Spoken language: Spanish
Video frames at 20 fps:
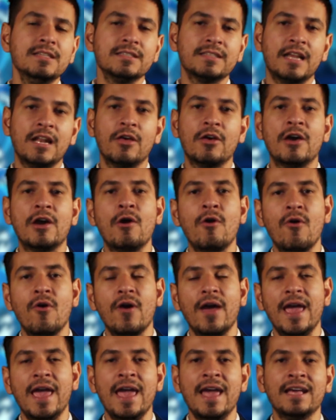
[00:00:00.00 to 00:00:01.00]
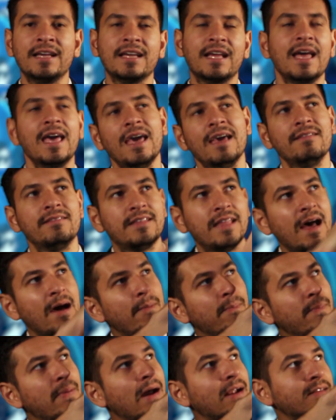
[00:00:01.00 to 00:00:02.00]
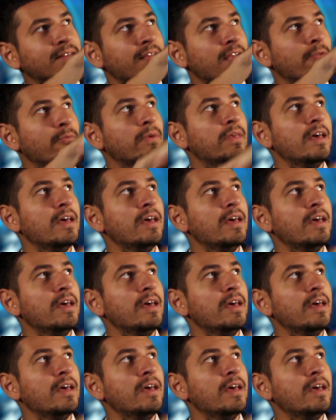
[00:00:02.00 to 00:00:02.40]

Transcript: se lo dejo en esta parte del